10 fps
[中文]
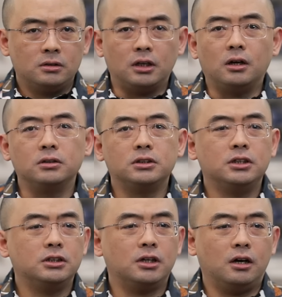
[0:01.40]
大家好，今
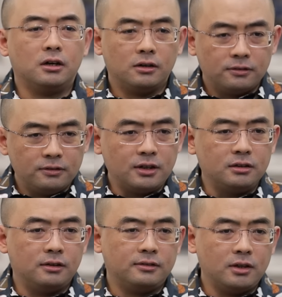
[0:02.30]
天是二零二四
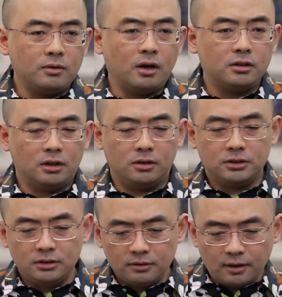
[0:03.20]
年的三月二十号，
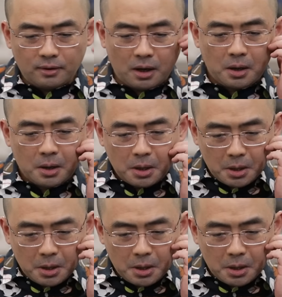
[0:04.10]
星期三啊。